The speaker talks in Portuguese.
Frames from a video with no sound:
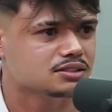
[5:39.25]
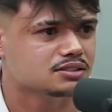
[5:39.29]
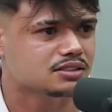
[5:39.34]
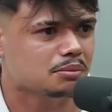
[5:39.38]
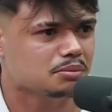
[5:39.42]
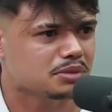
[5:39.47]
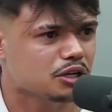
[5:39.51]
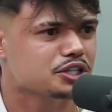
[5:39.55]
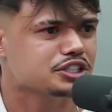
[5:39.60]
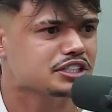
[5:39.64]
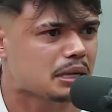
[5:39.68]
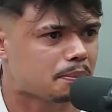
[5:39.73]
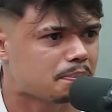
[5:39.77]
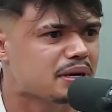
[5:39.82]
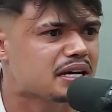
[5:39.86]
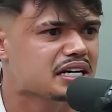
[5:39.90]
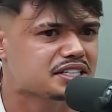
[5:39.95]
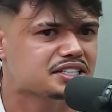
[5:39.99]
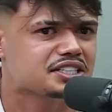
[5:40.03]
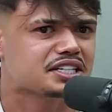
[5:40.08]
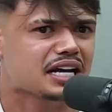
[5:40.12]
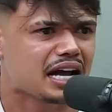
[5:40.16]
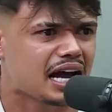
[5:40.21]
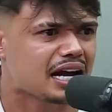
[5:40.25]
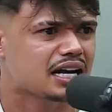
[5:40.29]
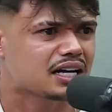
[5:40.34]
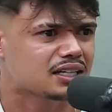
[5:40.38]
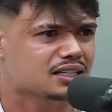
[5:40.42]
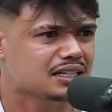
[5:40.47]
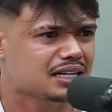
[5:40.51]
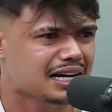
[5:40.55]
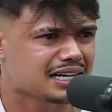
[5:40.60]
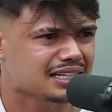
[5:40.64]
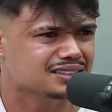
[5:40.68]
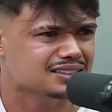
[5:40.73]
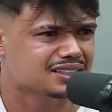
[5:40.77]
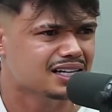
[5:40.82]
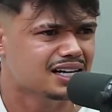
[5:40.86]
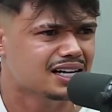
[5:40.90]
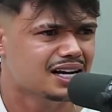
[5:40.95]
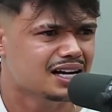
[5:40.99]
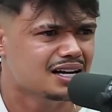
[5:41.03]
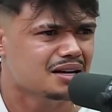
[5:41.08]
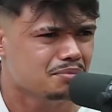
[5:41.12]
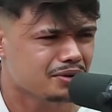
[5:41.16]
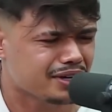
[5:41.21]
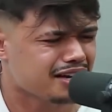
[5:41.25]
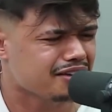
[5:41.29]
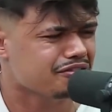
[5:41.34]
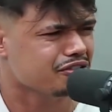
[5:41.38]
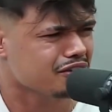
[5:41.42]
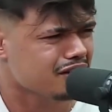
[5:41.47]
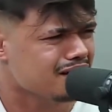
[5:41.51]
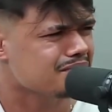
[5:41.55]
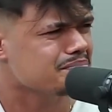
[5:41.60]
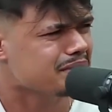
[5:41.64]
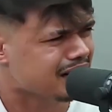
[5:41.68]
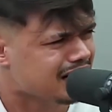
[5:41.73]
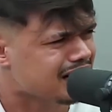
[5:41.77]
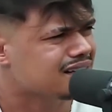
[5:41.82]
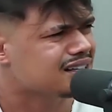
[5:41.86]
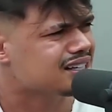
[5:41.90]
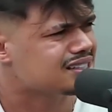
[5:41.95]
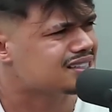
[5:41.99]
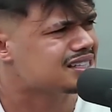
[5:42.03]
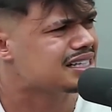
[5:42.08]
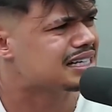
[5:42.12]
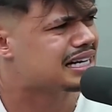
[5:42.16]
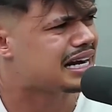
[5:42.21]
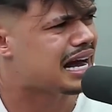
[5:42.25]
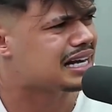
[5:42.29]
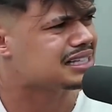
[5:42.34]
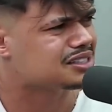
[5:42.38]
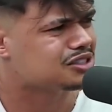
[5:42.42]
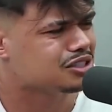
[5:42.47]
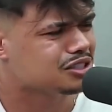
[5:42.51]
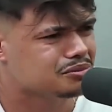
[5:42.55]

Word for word: Vamos dar uns tapinha nesse cara? Cara, porque foi uma brincadeira sem graça.